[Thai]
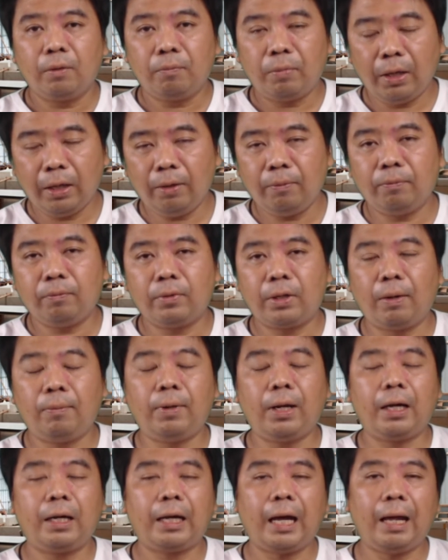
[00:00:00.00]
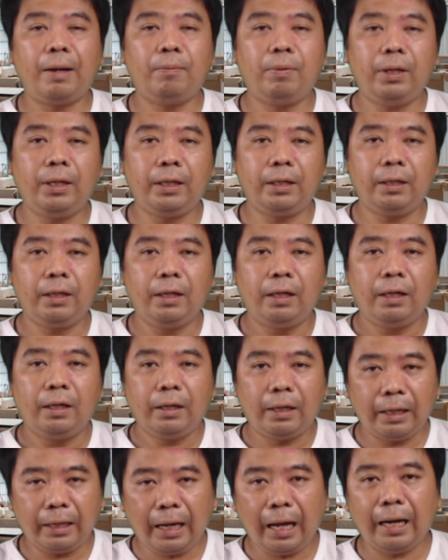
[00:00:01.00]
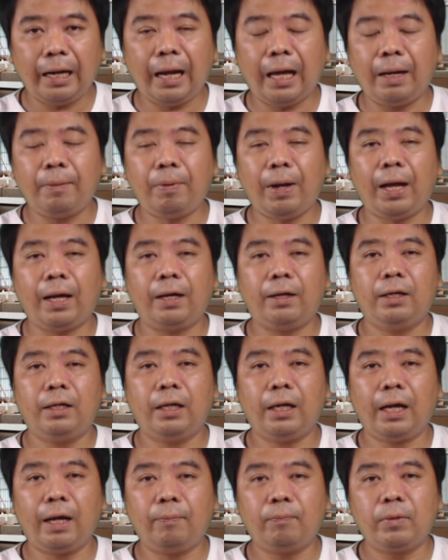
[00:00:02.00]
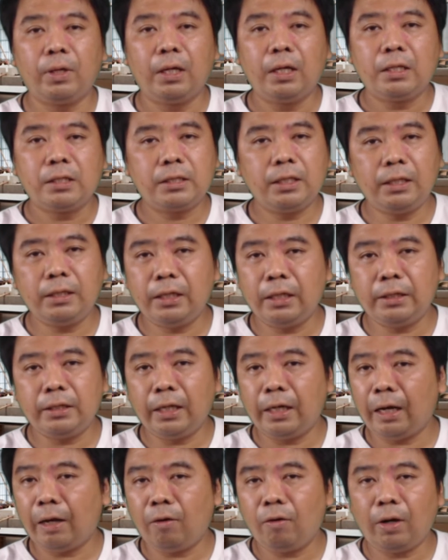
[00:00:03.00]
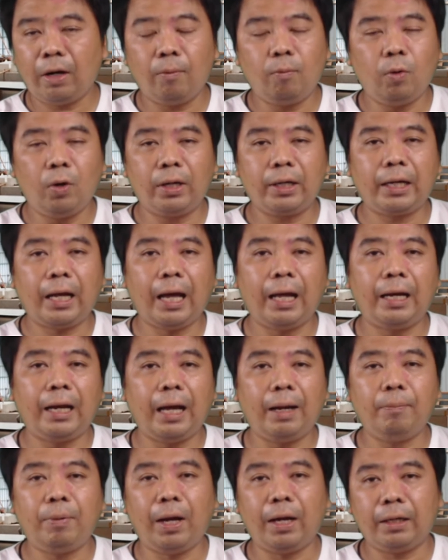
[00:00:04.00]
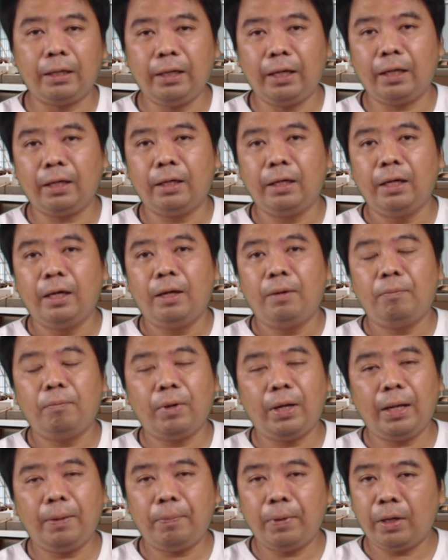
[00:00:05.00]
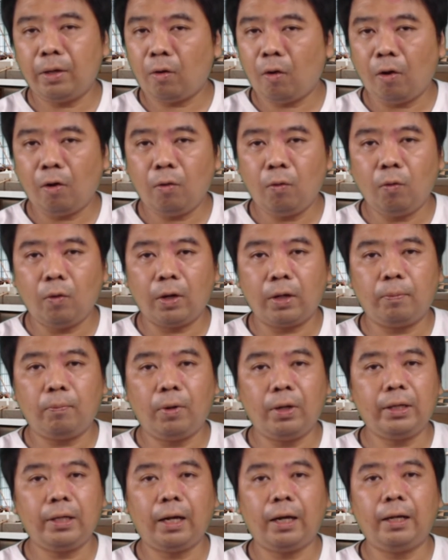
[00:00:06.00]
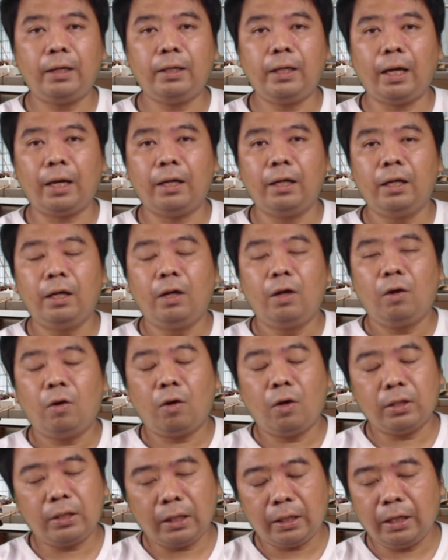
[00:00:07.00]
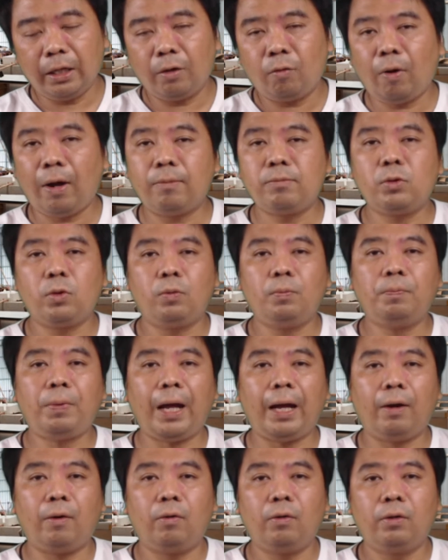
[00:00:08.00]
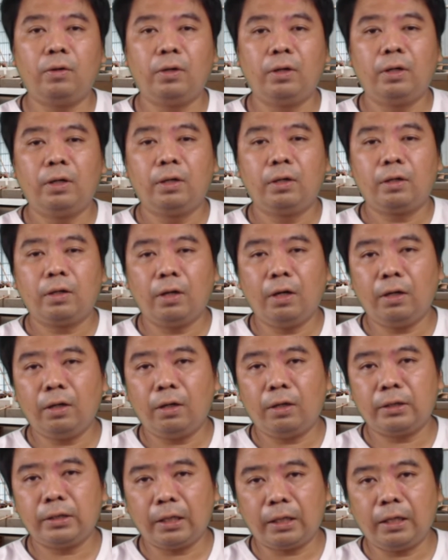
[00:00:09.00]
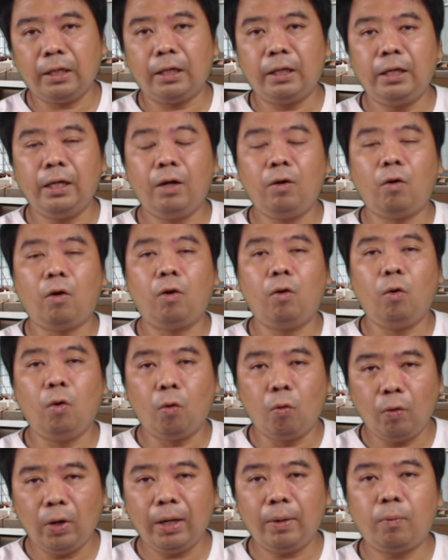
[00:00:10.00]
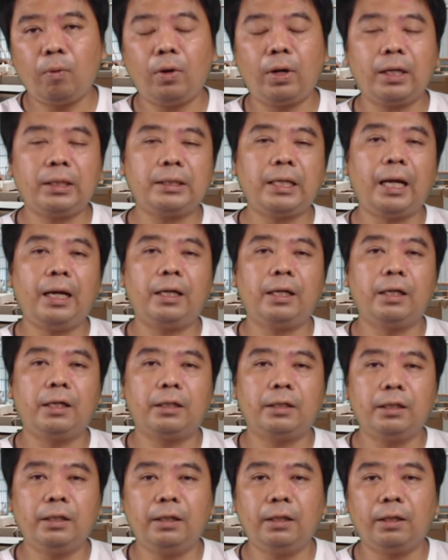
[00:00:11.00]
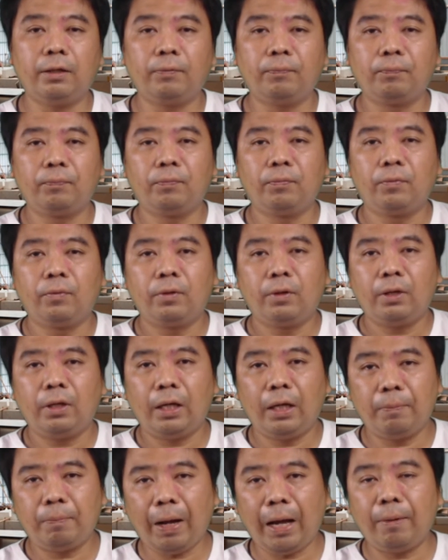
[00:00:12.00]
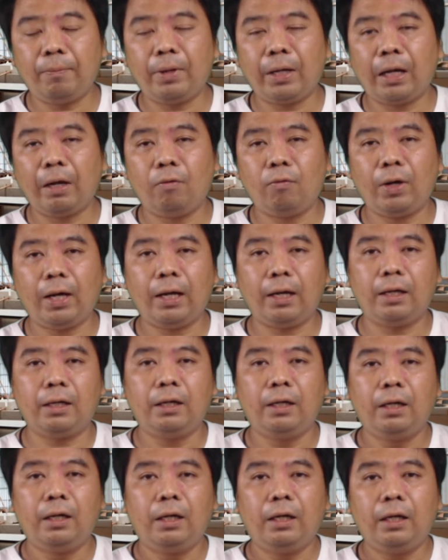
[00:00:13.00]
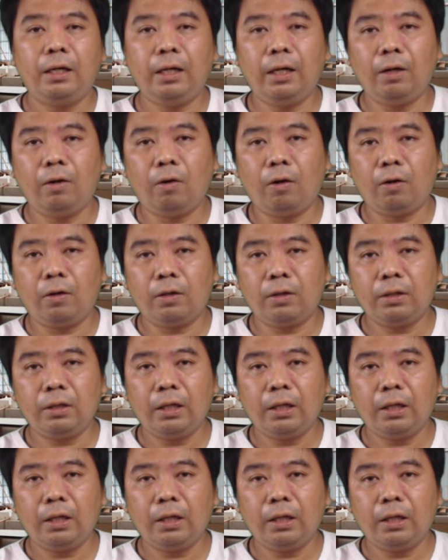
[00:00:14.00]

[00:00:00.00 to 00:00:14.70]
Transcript: เพิ่มกำลังการผลิตในการล้างผักนะครับ ซึ่งจริงๆแล้วกระบวนการล้างผักเนี่ยไม่ได้เป็นคอขวด เพราะฉะนั้นเนี่ยก็จะเกิดความสูญเปล่า ก็จะเกิดเรื่องของ over production เกิดขึ้น เห็นภาพไหมครับว่าเรื่องของ